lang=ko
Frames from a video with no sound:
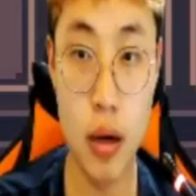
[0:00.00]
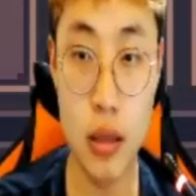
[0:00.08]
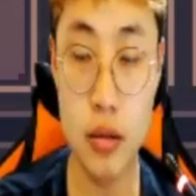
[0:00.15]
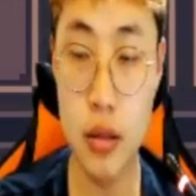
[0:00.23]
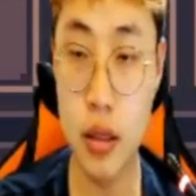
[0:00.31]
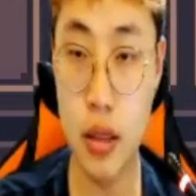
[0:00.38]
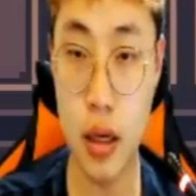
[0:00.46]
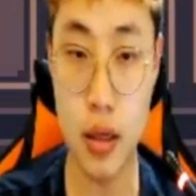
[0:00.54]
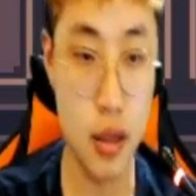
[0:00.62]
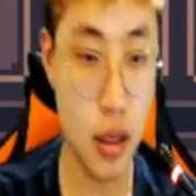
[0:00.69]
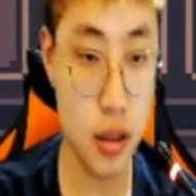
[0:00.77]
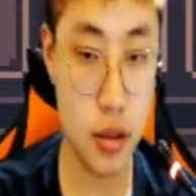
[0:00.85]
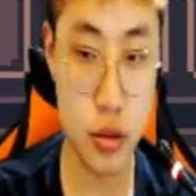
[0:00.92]
아니 근데 내
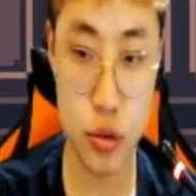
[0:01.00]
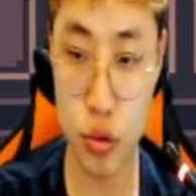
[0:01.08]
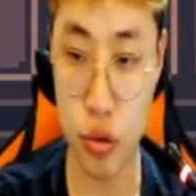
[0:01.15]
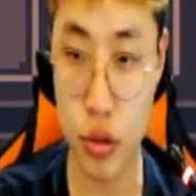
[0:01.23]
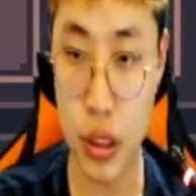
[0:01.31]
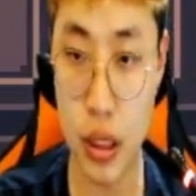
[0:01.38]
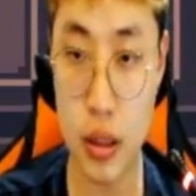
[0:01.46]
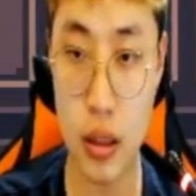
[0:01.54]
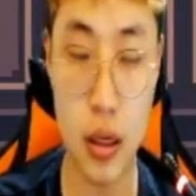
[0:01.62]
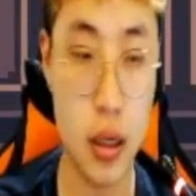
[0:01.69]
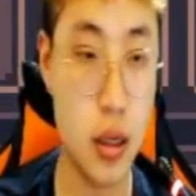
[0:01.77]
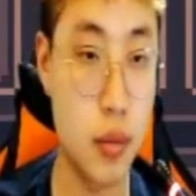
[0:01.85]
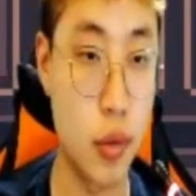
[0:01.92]
그레이트 소드 어디 갔냐
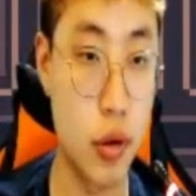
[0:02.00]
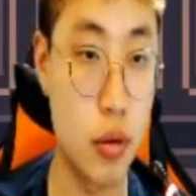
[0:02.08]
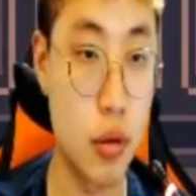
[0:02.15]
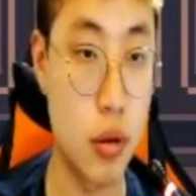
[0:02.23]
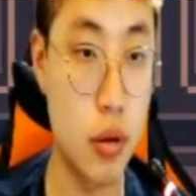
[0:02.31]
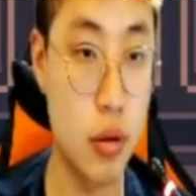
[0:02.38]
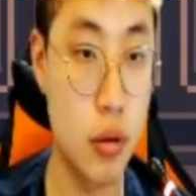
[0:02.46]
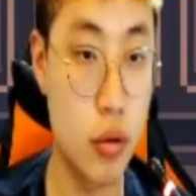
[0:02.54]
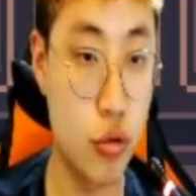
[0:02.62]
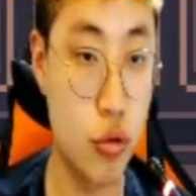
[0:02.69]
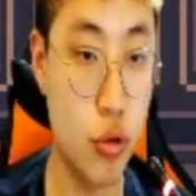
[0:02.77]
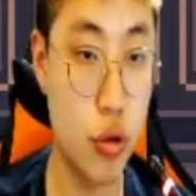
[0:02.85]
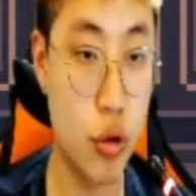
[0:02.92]
나 아까 먹은 거
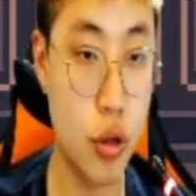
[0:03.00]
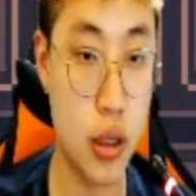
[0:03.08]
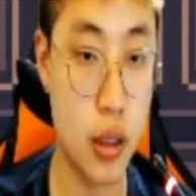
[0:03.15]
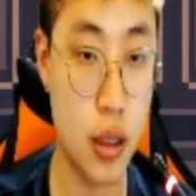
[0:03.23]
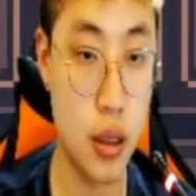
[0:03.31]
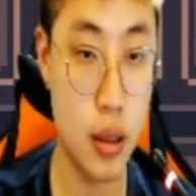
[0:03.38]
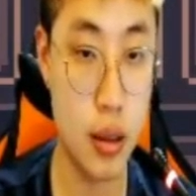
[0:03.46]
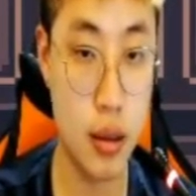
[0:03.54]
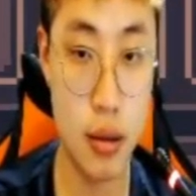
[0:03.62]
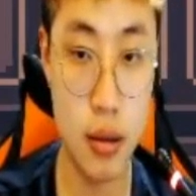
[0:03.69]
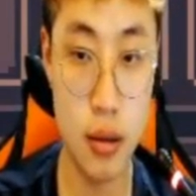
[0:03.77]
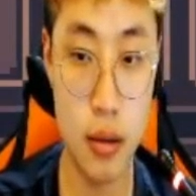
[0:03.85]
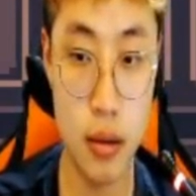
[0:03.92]
튜토리얼 할때
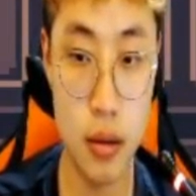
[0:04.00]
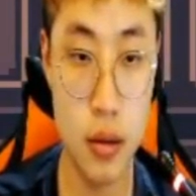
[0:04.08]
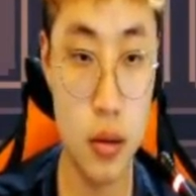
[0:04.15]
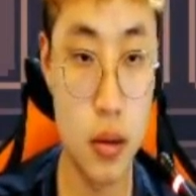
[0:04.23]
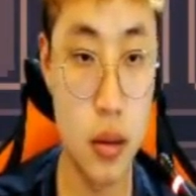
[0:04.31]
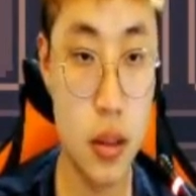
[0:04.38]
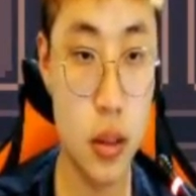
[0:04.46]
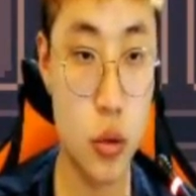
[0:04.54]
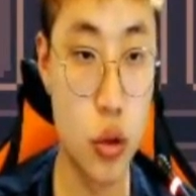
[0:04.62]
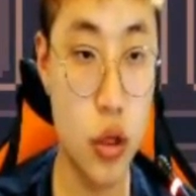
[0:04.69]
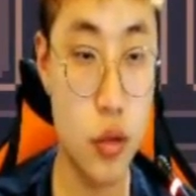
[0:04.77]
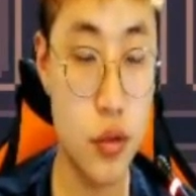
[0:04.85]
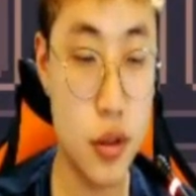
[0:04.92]
그러다
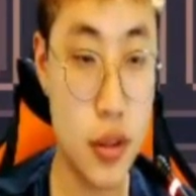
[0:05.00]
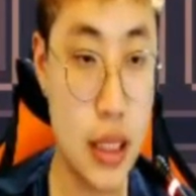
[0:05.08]
돈이 없어서